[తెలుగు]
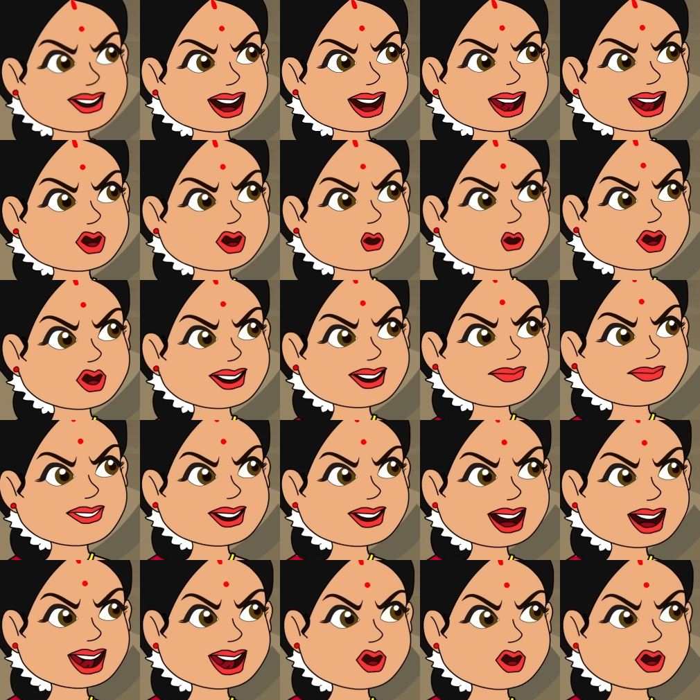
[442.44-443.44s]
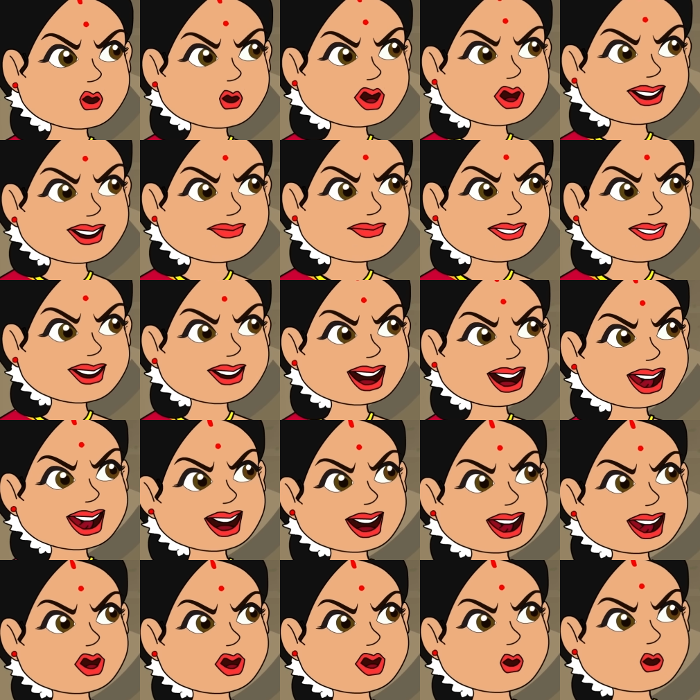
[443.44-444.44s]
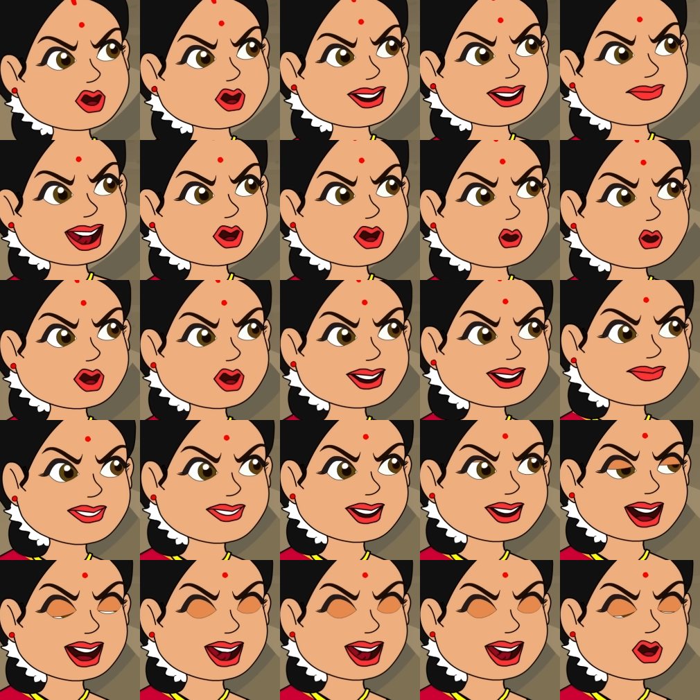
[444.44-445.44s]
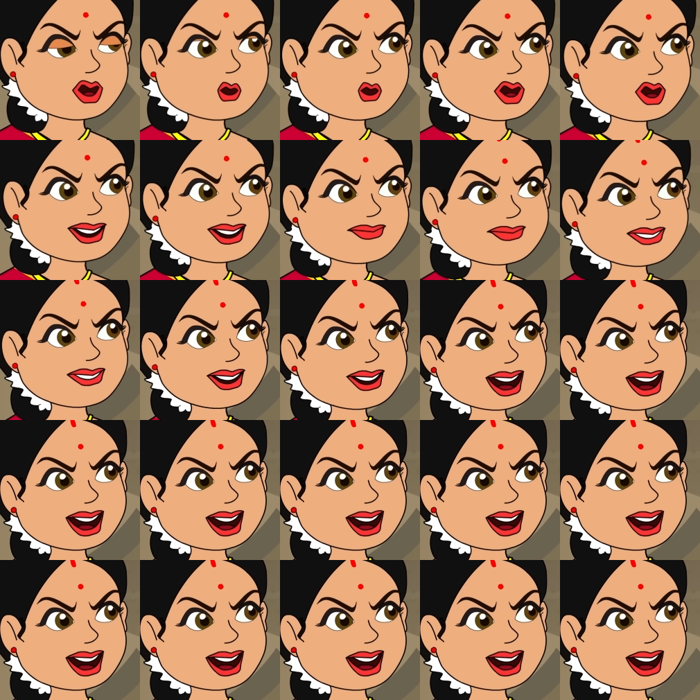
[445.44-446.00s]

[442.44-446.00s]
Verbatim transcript: ఏమై ఉంటుందబ్బా ఒసే మొద్దు ఇలా